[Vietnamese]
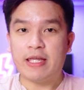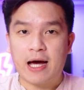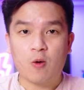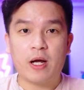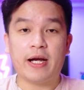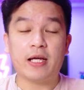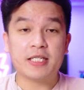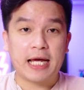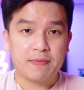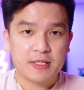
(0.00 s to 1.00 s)
nhau là để
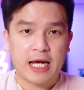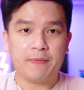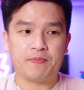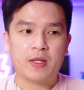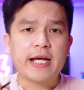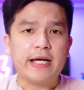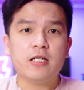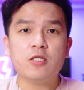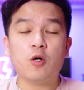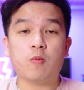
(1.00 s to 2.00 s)
xem xem cái
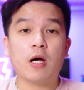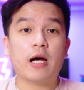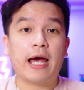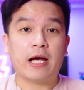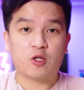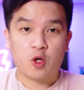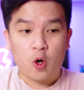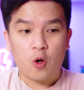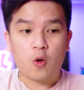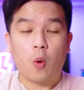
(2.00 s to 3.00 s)
ứng dụng ngân hàng
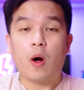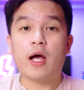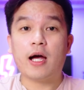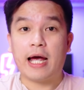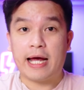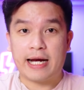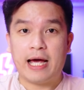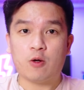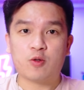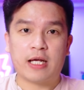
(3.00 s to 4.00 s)
số của ngân hàng
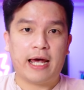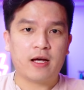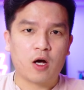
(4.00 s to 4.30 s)
nào sẽ